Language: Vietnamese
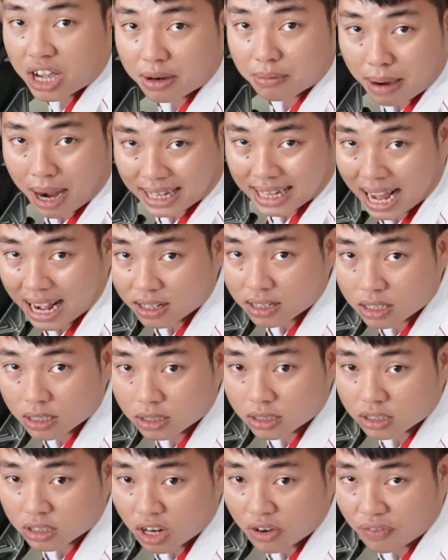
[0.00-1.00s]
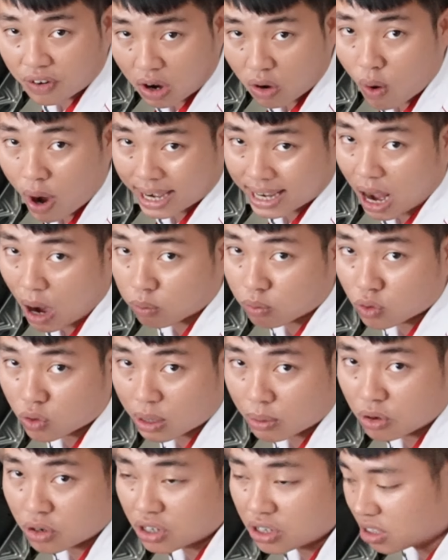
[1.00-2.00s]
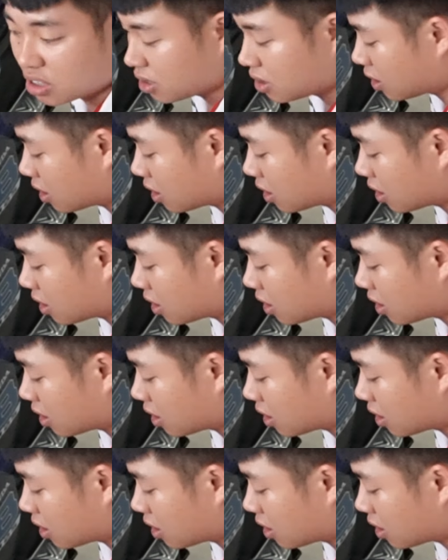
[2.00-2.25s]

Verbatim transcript: nhưng mà thắng trước nó vẫn hoạt động luôn nha mọi người